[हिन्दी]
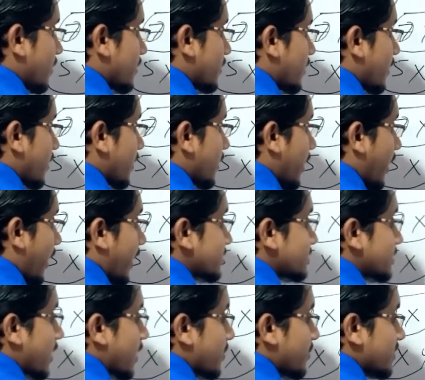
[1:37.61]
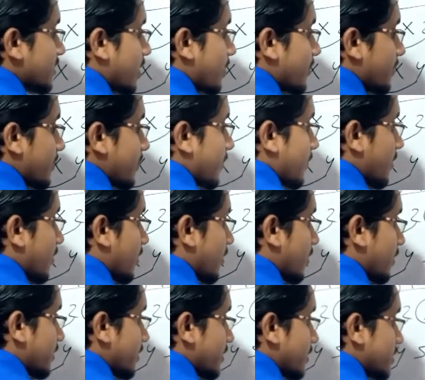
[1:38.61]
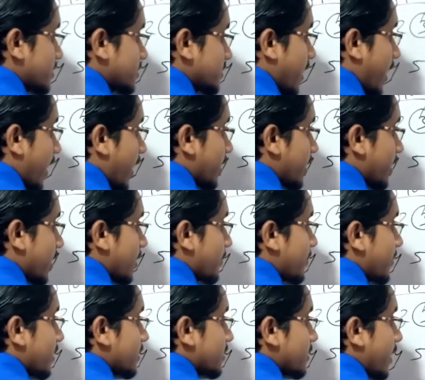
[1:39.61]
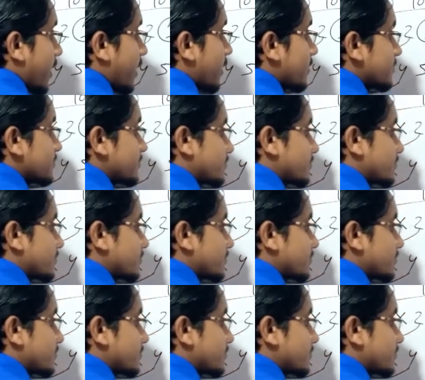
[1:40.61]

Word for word: ठीक है ऐसा का मतलब इसका ऐड करने पे कितना है